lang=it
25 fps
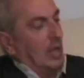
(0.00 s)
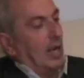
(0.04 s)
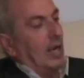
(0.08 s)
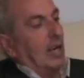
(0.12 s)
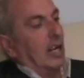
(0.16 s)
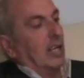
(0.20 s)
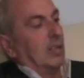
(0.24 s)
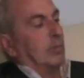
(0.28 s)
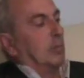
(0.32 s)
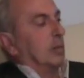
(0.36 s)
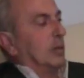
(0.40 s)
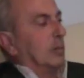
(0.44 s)

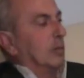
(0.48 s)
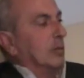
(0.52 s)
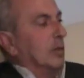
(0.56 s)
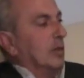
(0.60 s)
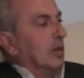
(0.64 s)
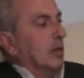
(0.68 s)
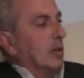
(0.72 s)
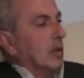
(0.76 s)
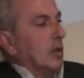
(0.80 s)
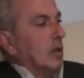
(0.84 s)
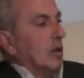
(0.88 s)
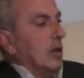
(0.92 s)
all'Asperum.
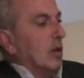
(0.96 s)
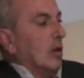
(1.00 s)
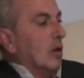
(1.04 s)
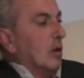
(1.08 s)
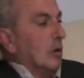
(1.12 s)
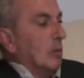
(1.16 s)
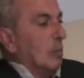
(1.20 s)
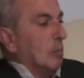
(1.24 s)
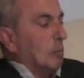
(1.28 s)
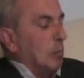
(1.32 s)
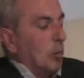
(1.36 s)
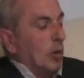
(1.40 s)

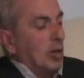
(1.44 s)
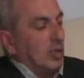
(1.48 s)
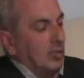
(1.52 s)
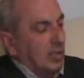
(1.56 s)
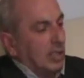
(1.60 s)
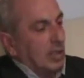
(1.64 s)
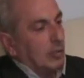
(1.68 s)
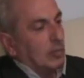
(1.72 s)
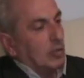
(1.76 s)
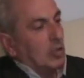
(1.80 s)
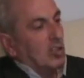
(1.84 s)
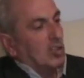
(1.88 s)
Poi
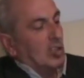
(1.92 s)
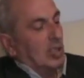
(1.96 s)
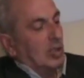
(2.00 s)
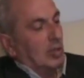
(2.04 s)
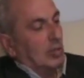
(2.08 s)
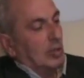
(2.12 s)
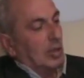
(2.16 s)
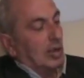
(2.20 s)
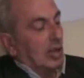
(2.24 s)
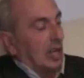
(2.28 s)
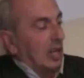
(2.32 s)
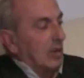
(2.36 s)
stavo
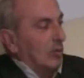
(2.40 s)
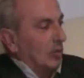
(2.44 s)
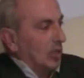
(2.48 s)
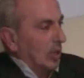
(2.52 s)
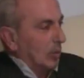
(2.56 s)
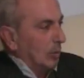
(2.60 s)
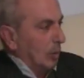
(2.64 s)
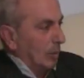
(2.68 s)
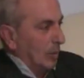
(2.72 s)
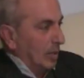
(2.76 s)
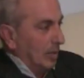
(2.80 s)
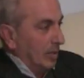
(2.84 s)
dicendo,
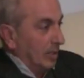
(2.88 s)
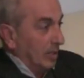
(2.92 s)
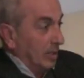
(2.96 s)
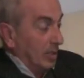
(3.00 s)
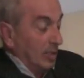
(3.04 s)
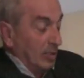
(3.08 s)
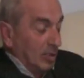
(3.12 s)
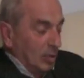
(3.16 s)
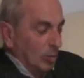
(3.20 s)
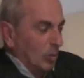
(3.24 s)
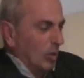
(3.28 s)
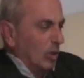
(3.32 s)
arrivano i momenti
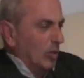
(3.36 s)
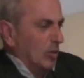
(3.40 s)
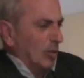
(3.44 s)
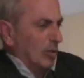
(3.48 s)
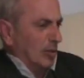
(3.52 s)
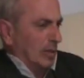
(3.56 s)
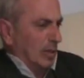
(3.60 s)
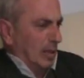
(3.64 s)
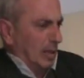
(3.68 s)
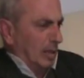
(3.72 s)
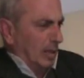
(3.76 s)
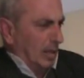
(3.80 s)
tristi, una
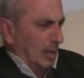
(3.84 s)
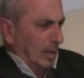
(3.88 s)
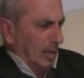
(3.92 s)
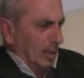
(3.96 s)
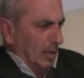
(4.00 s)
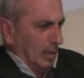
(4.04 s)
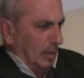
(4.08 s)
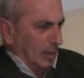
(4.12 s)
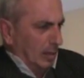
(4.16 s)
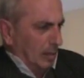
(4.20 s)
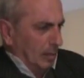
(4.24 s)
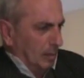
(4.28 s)

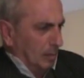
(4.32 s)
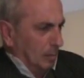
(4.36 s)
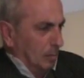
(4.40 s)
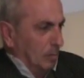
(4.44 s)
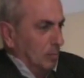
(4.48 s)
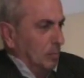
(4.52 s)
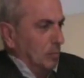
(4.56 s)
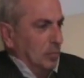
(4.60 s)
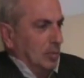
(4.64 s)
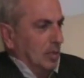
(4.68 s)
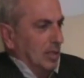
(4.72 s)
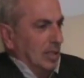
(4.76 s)
cosa
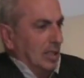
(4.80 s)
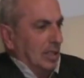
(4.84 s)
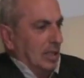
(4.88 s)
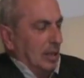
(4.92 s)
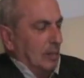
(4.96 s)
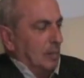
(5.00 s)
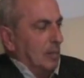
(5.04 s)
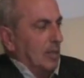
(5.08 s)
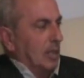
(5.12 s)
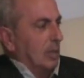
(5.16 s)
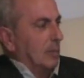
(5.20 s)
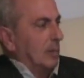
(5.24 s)

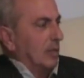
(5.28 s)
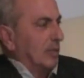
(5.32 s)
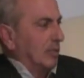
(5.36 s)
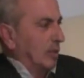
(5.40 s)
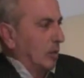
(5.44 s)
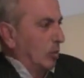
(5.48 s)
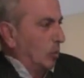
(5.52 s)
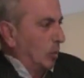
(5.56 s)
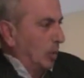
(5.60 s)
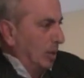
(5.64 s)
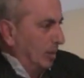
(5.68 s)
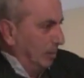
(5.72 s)
che mi è
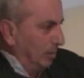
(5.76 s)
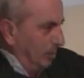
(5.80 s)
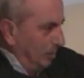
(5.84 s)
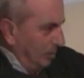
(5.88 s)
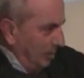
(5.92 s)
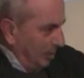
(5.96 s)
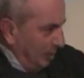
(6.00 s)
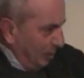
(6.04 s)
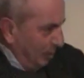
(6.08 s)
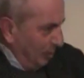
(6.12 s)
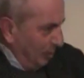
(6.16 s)
rimasta qui,